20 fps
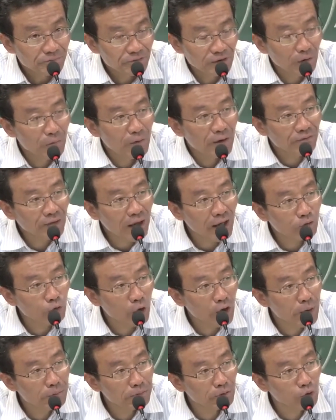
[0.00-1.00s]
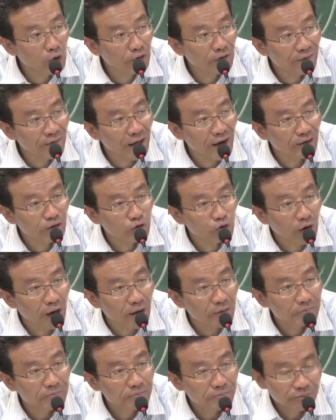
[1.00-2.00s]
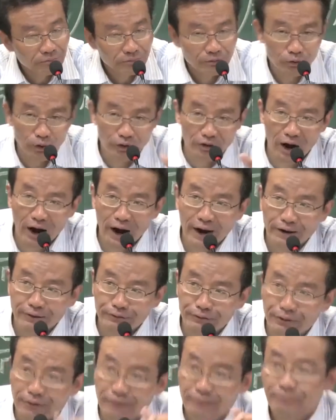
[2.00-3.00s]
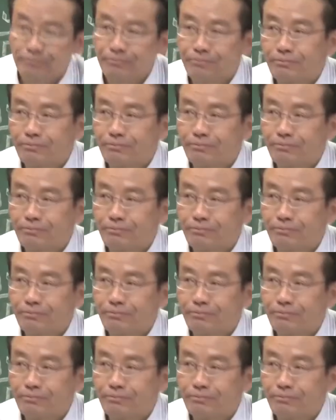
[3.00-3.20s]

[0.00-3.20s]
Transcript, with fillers: 请问他退一步退到哪里去了？退到海里去了。